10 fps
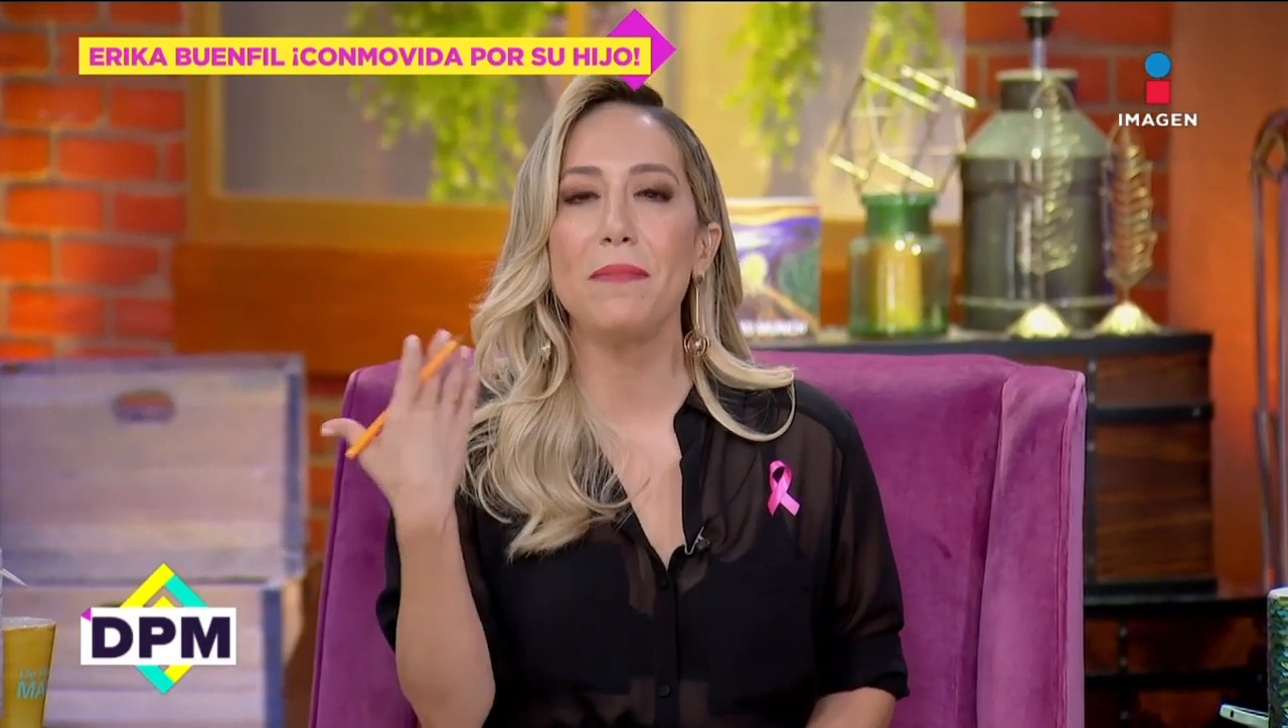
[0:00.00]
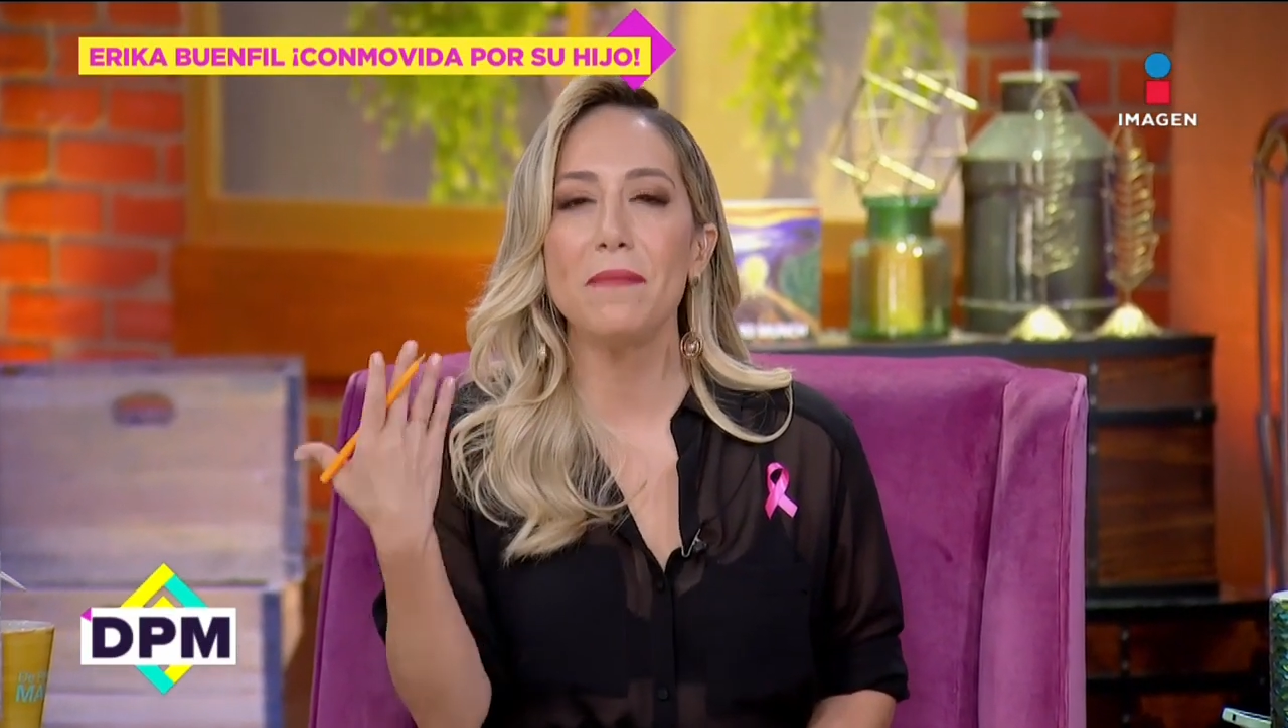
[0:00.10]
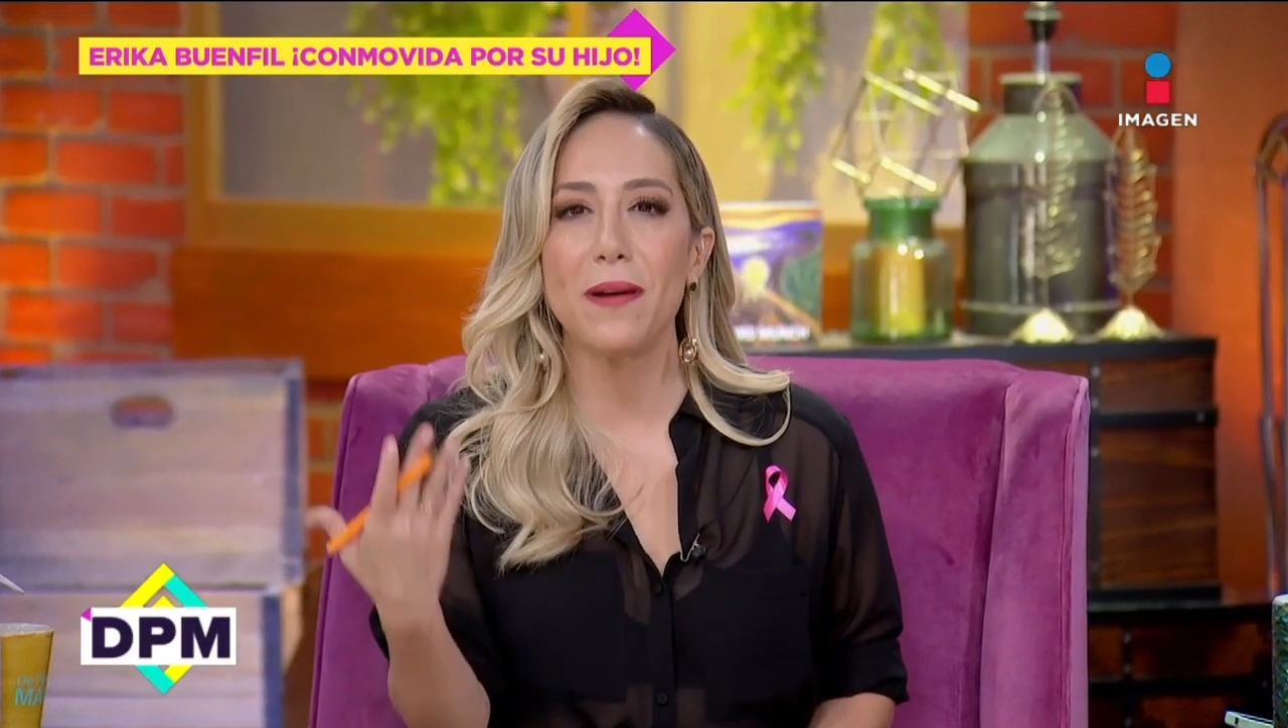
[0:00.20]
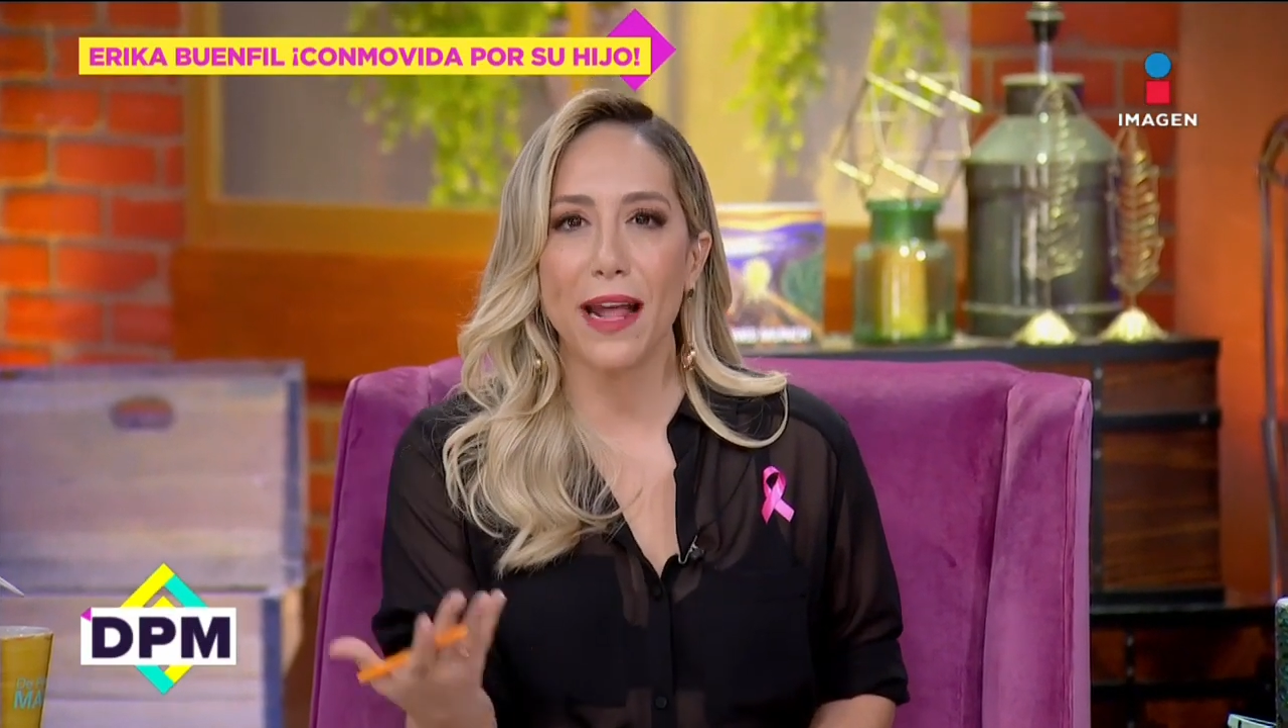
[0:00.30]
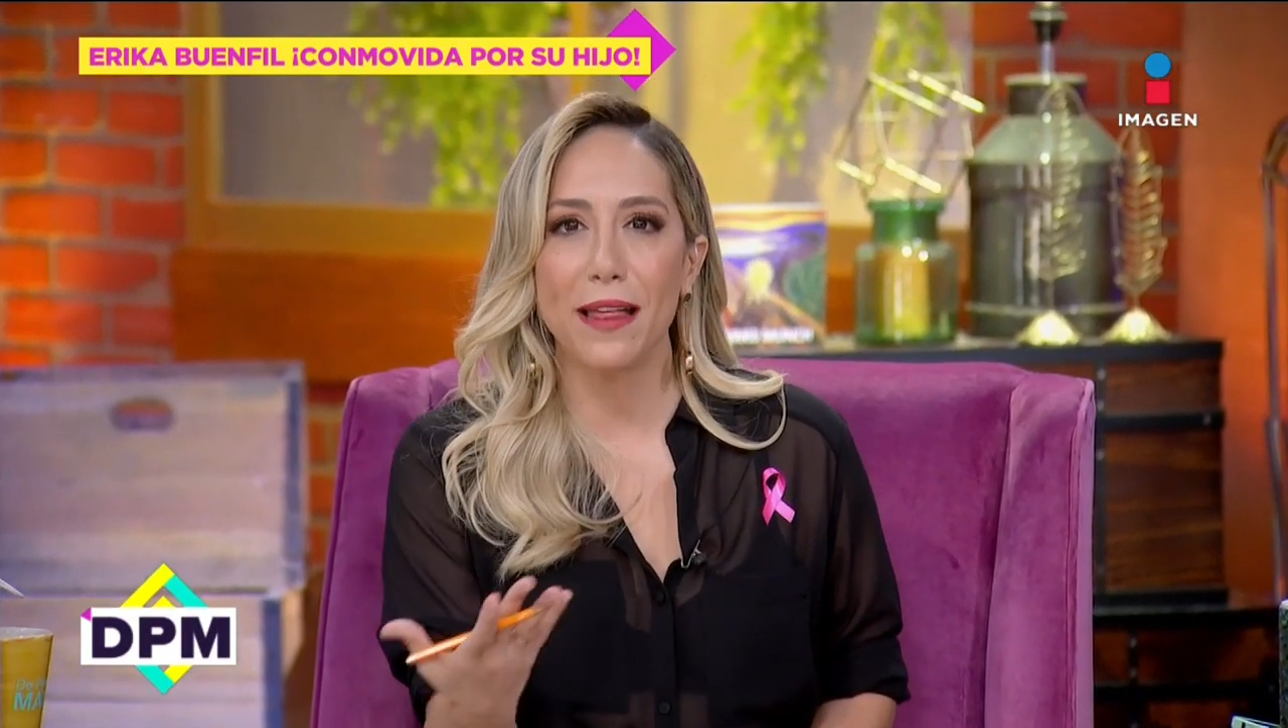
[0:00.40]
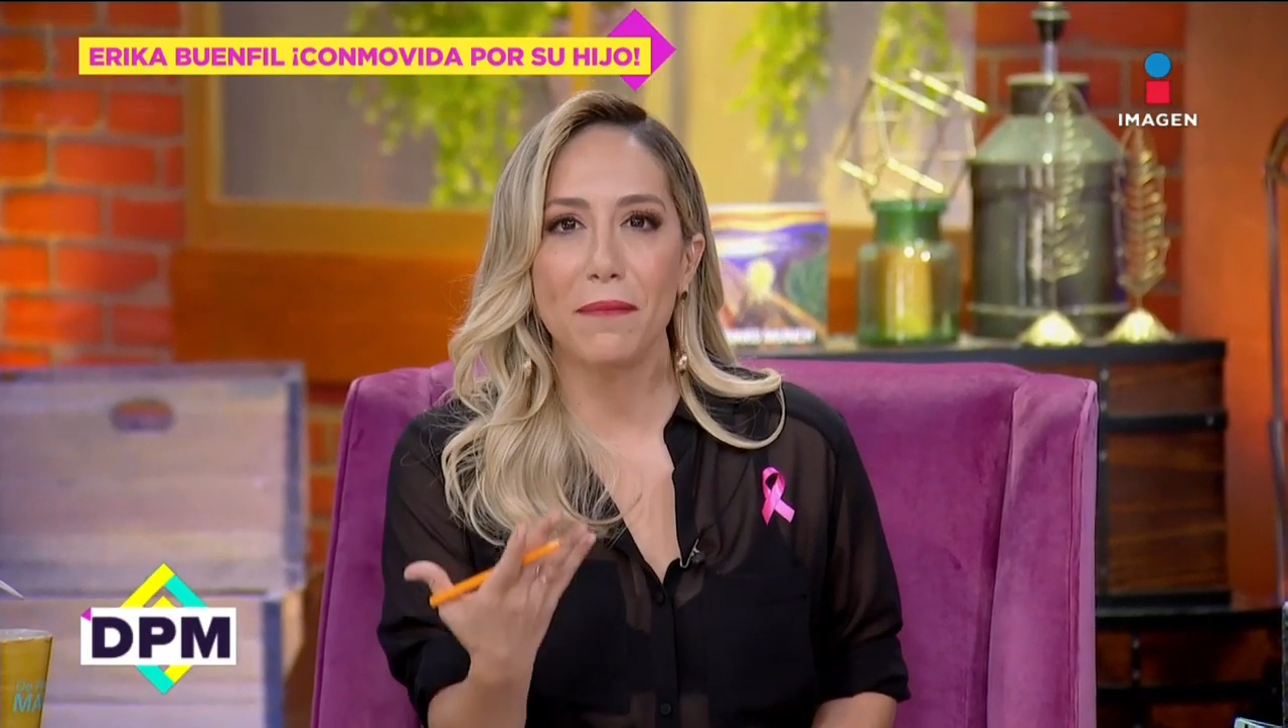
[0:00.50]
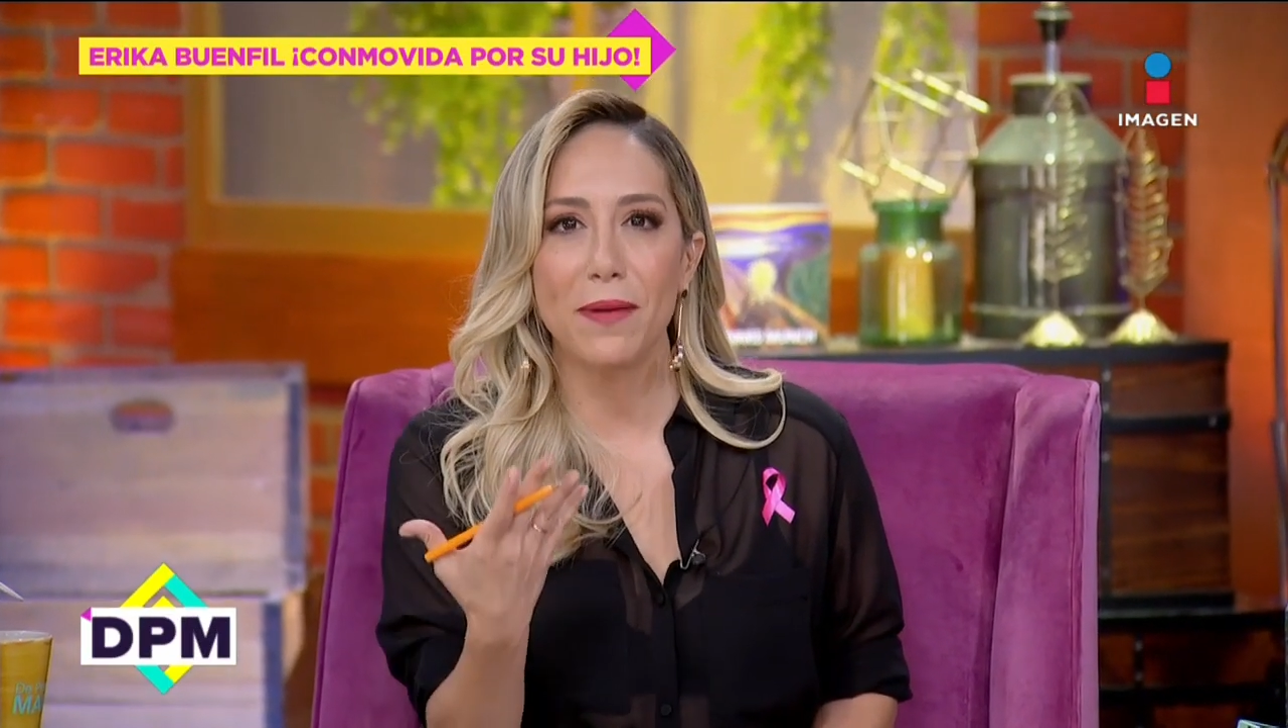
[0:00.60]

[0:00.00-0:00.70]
preparada